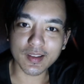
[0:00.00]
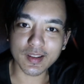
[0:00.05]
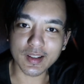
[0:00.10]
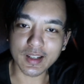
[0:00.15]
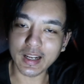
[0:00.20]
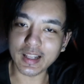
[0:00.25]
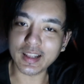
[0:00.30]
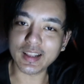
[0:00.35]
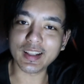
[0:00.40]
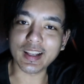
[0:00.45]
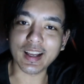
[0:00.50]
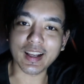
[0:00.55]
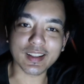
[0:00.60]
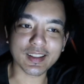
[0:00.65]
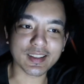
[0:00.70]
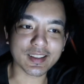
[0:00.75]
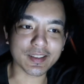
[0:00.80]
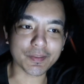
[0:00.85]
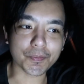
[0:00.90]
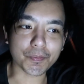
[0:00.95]
เงินเนี่ย
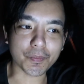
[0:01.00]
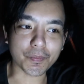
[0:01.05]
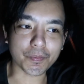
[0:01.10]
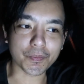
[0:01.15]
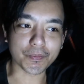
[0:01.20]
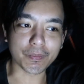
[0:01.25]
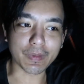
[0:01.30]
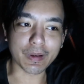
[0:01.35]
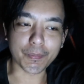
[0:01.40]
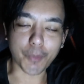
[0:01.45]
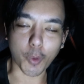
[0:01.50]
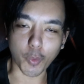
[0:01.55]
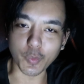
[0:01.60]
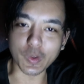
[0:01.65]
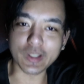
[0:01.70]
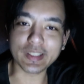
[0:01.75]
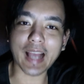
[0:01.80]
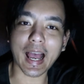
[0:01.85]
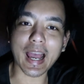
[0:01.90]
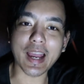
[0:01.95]
มีผล
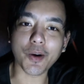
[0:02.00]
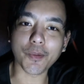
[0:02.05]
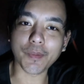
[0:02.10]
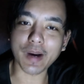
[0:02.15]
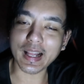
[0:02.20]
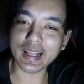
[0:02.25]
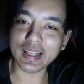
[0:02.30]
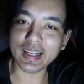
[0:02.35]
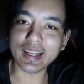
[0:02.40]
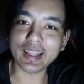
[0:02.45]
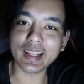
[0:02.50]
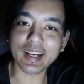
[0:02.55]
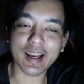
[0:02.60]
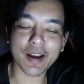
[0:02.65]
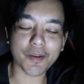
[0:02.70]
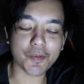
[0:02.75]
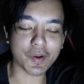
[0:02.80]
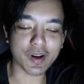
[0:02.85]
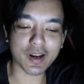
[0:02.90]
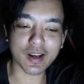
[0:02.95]
วิจัยออกมาเลยนะค
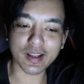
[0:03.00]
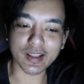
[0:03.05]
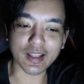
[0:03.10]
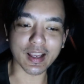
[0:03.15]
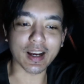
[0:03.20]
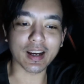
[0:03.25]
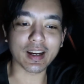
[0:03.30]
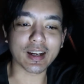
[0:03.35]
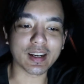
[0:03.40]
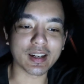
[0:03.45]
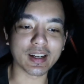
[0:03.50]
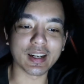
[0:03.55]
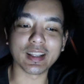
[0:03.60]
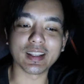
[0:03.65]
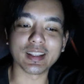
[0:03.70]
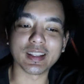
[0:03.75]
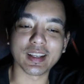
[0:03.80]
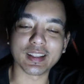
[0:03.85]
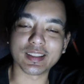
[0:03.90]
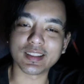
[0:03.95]
รับ ว่าเนี่ยเงิน
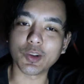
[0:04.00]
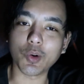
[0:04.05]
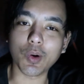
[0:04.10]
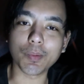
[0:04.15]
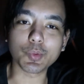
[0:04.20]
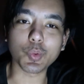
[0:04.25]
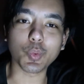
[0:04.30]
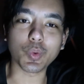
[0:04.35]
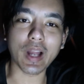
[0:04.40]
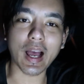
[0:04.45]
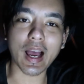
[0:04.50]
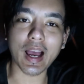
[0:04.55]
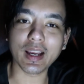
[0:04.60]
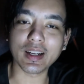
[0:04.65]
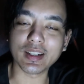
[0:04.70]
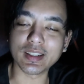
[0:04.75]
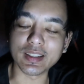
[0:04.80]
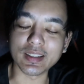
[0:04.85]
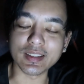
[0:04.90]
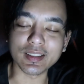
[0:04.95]
เนี่ยซื้อความสุขได้
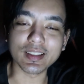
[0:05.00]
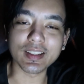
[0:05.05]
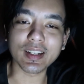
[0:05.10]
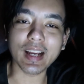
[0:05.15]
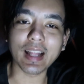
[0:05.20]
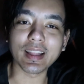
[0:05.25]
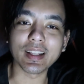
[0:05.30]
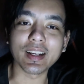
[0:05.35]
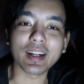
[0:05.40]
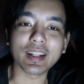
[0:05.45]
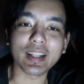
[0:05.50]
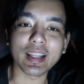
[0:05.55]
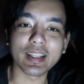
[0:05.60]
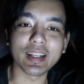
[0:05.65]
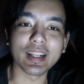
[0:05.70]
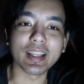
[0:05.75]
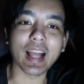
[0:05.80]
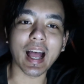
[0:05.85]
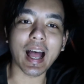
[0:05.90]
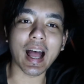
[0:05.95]
คือซื้อการ
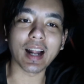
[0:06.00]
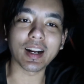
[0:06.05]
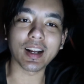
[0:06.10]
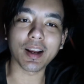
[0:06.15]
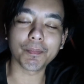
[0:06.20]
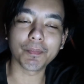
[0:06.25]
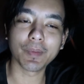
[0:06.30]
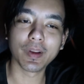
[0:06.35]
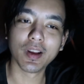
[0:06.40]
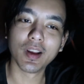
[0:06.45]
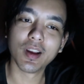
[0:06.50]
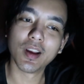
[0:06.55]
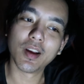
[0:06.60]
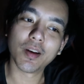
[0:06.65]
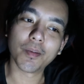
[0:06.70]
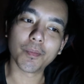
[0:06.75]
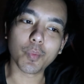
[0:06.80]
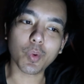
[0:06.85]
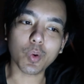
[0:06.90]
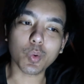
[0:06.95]
เดินทางครับ
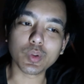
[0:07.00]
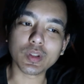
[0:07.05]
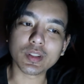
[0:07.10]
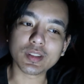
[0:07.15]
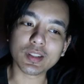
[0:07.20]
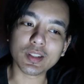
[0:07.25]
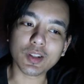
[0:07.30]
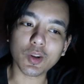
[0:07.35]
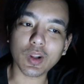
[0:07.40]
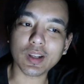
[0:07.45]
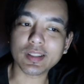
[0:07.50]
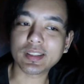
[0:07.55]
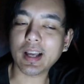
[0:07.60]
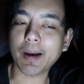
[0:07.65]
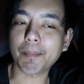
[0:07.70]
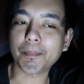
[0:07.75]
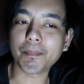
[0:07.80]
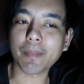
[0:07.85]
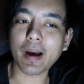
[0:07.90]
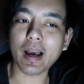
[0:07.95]
ว่าคุณจะซื้อโทรศั
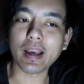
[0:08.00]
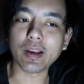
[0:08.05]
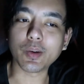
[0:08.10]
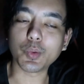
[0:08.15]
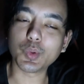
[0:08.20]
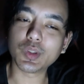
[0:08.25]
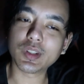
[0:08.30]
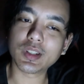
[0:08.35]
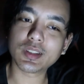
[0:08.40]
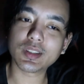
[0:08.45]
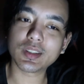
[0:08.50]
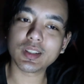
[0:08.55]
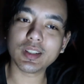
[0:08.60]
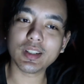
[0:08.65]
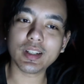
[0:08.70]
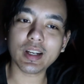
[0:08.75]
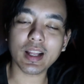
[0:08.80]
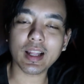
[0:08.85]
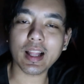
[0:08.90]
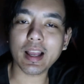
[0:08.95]
พท์ใหม่ คุณจะซื้อ
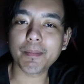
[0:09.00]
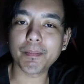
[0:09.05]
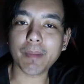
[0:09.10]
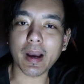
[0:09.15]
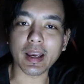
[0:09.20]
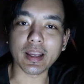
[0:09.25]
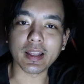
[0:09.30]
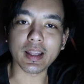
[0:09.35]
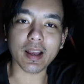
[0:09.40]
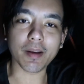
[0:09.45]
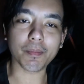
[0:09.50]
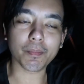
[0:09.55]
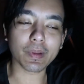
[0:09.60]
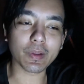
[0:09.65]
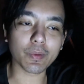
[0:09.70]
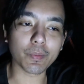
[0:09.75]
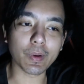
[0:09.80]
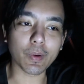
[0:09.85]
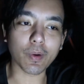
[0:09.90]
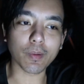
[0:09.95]
อะไรใหม่เนี่ยมัน
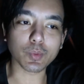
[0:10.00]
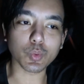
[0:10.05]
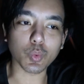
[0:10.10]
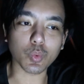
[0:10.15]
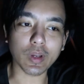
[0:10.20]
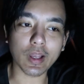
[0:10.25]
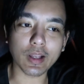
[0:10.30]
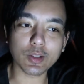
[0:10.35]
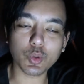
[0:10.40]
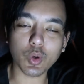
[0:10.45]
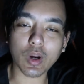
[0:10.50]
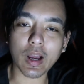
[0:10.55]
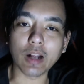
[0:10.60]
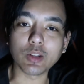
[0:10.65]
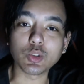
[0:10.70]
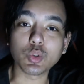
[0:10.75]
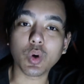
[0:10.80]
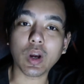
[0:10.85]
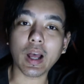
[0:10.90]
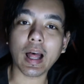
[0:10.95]
มีความสุขแค่ชั่วครั้ง
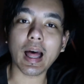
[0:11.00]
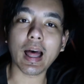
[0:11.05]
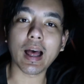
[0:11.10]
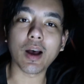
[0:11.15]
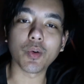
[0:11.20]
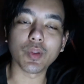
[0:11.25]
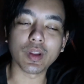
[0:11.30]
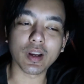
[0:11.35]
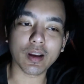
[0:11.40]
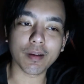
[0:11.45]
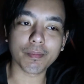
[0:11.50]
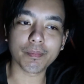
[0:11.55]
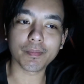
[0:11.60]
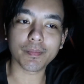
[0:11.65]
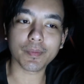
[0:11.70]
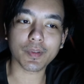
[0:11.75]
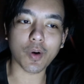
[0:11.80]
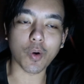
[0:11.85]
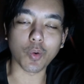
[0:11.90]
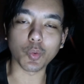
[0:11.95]
ชั่วคราวนะครับ
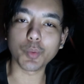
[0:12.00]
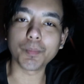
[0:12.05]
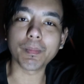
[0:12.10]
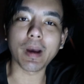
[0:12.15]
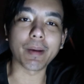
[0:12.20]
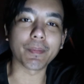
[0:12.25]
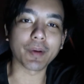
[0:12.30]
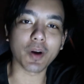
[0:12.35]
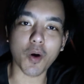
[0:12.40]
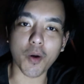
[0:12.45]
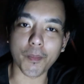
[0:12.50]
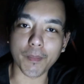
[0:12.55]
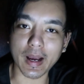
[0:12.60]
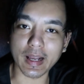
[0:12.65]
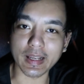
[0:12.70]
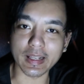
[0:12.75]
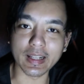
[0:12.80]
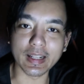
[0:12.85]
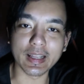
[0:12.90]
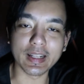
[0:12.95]
ของรุ่นใหม่มันก็ออกมา
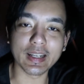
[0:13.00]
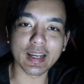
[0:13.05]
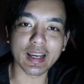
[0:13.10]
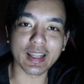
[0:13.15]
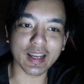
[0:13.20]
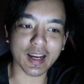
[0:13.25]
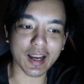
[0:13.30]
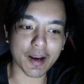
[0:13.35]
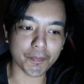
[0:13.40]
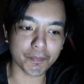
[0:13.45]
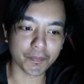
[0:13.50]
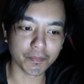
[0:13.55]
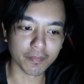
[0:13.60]
เรื่อยๆนะครับ